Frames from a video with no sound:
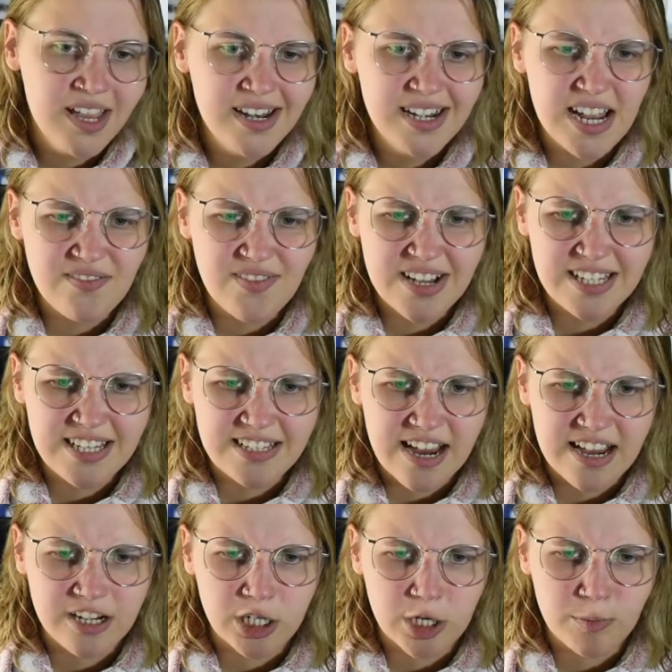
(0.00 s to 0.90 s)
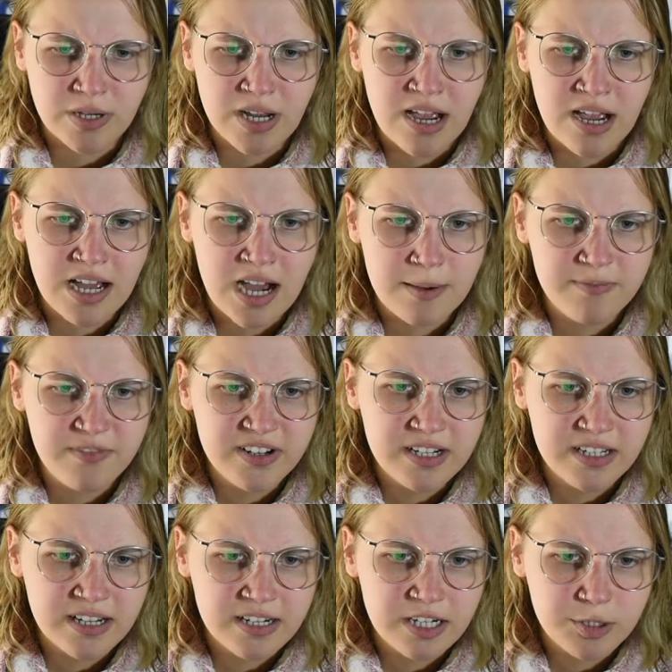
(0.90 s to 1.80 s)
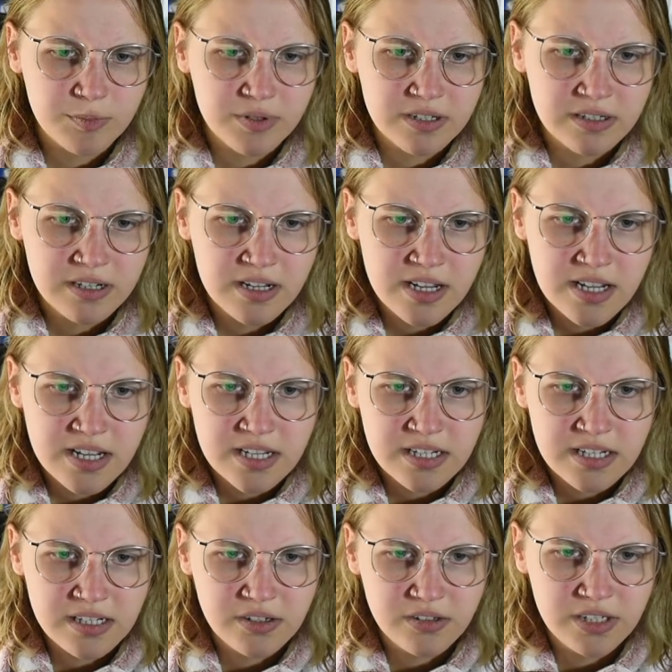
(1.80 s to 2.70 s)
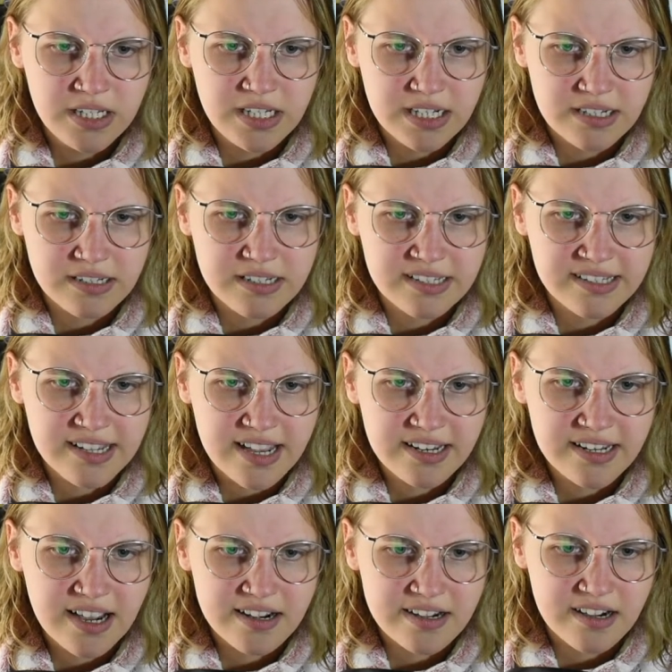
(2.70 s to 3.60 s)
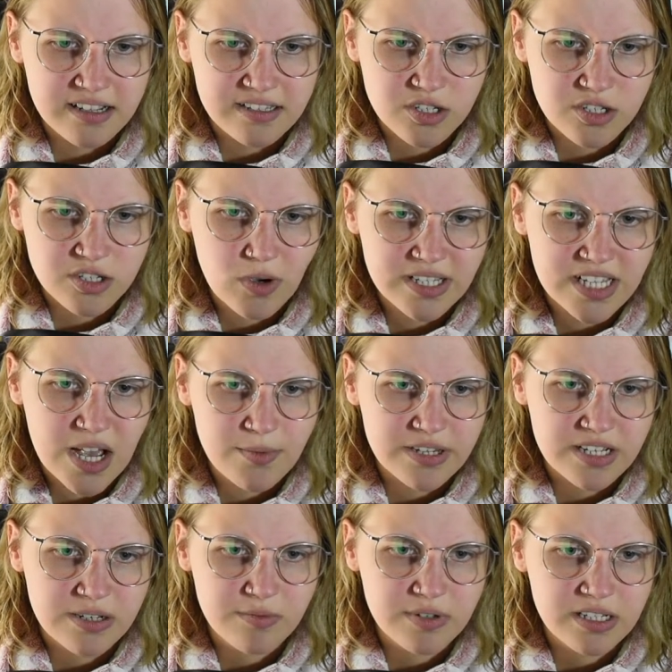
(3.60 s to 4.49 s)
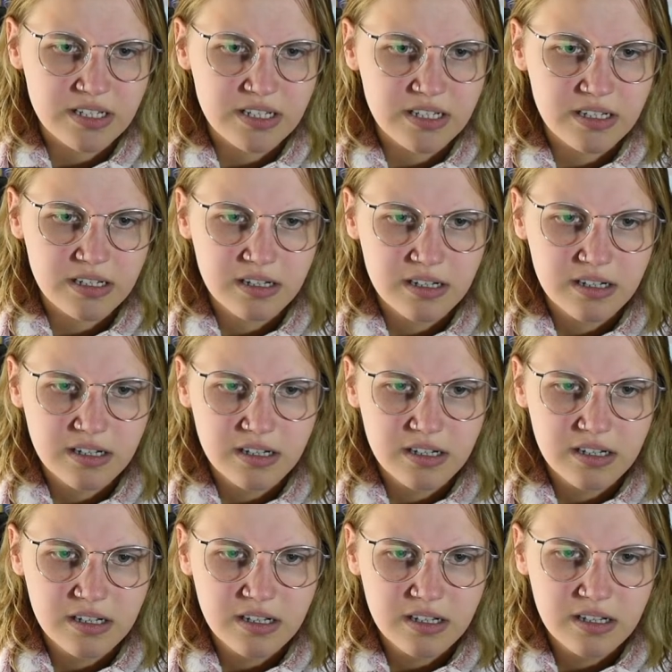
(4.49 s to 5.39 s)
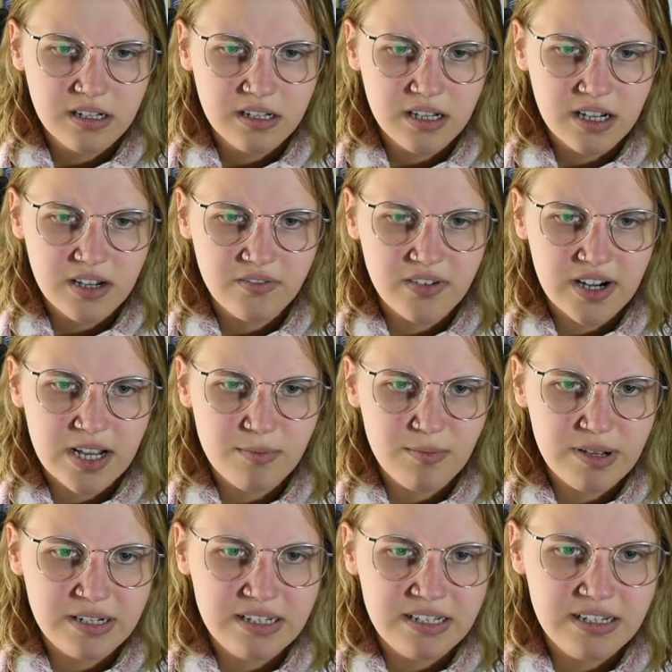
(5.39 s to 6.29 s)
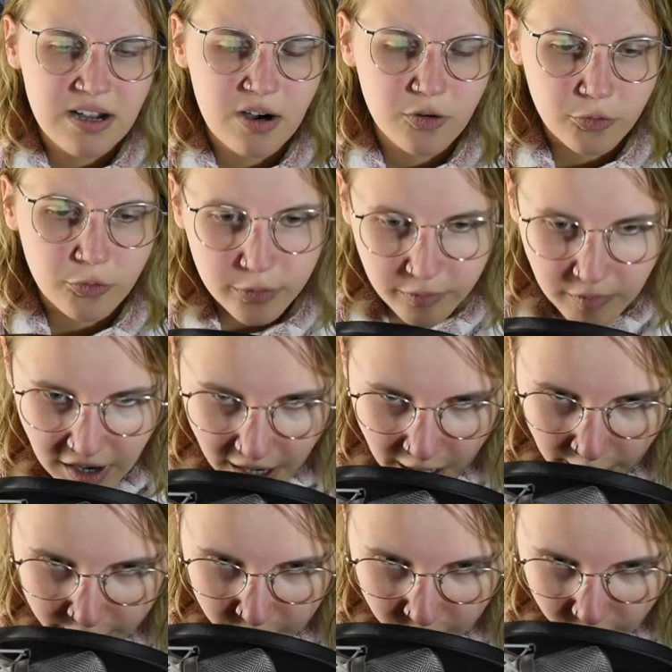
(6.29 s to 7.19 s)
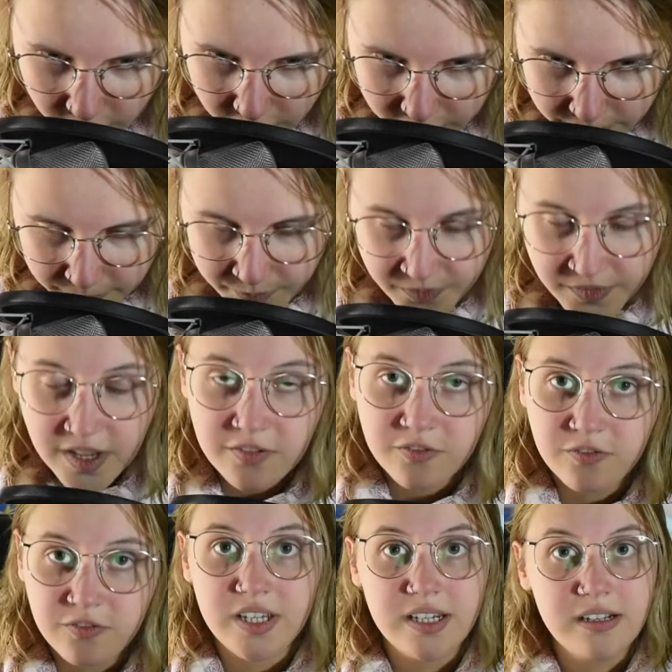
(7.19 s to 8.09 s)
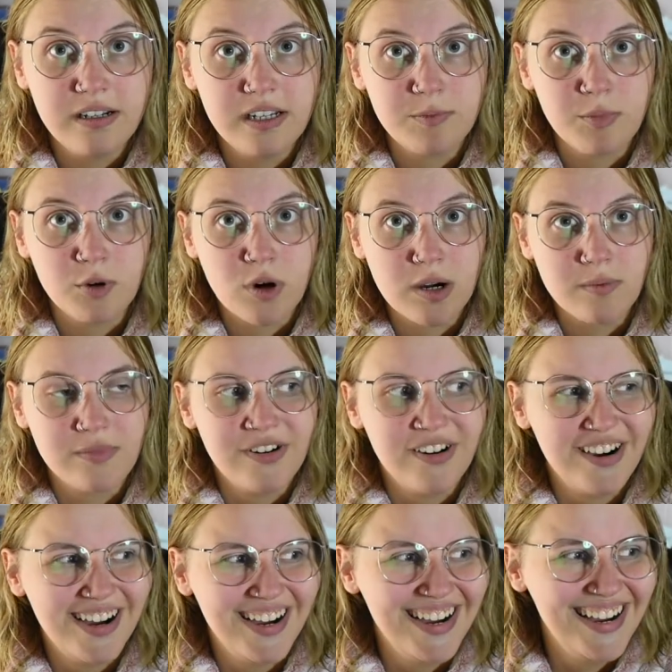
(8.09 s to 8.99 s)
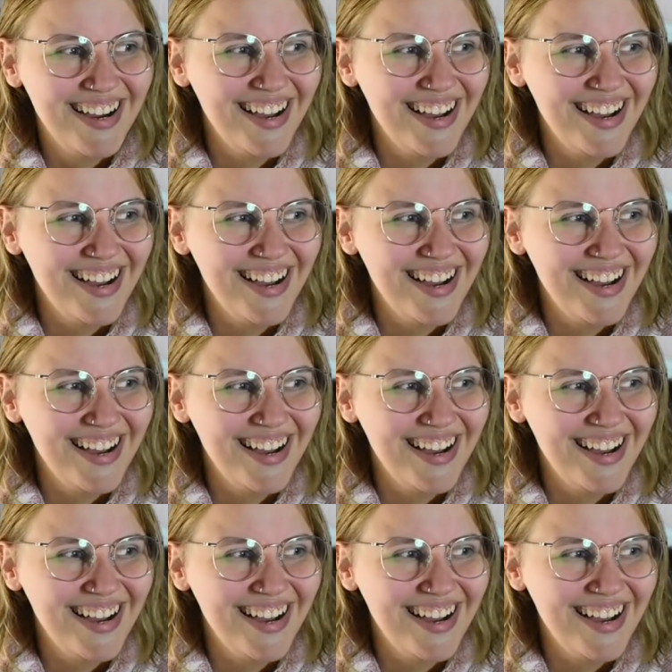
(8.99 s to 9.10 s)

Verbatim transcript: Da weiß ich gar nicht, ob ich alle habe, wenn ich ehrlich bin. Ja, hier, Design-Garten-Accessoires habe ich nämlich nicht. Weil man die auf anderen Wegen nicht bekommen hat.